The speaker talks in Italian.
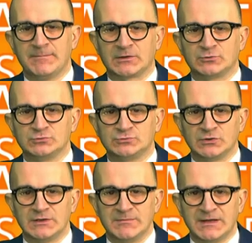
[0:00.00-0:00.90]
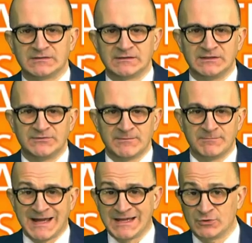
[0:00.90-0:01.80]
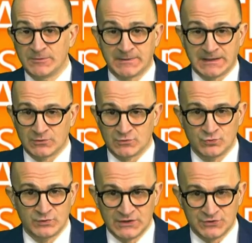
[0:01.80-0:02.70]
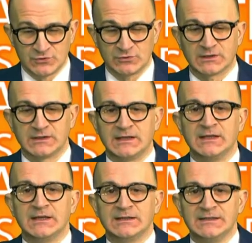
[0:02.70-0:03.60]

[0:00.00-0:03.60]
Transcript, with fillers: per tutto il mese di febbraio e per alcuni giorni